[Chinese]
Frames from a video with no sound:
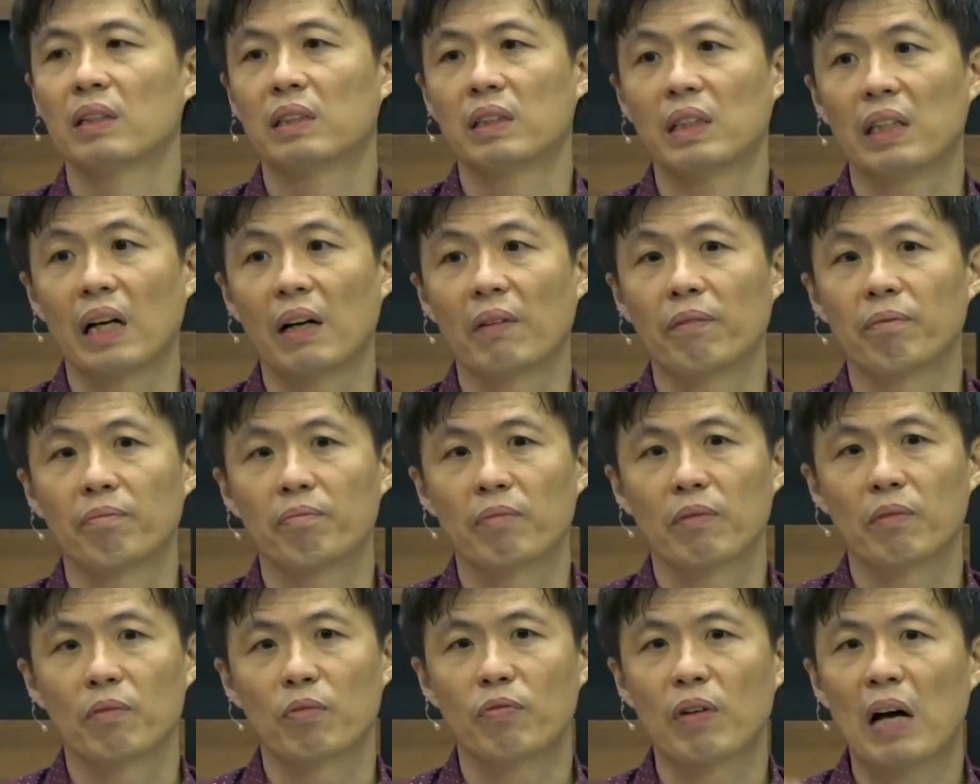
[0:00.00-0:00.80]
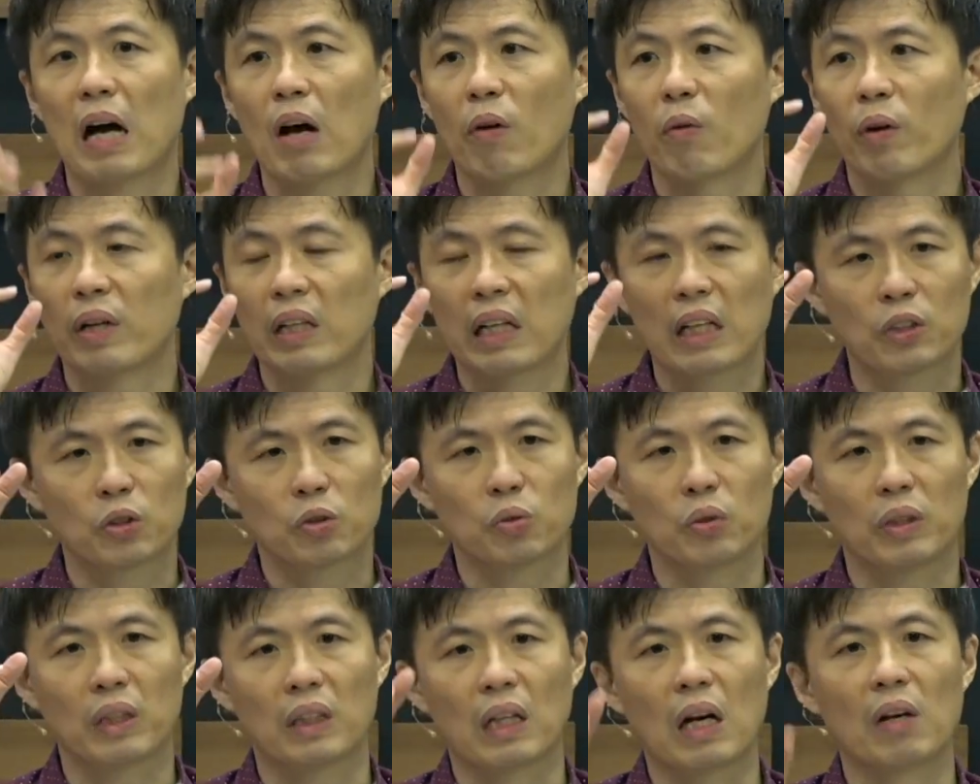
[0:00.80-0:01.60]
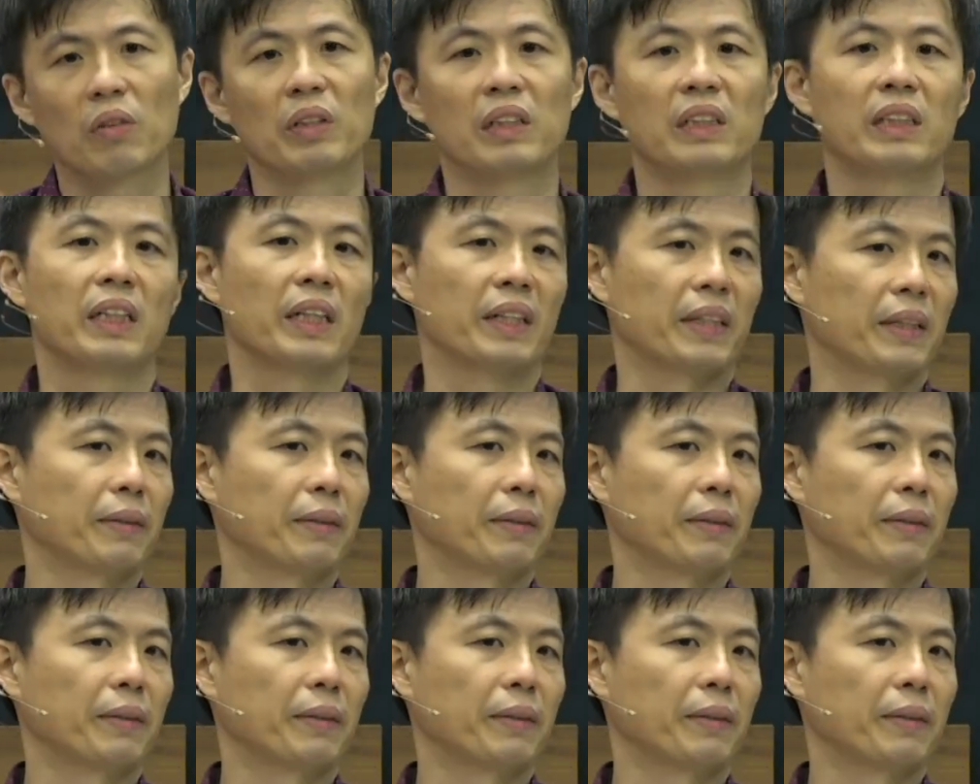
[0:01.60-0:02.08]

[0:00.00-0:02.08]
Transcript: 这样发挥他最高的潜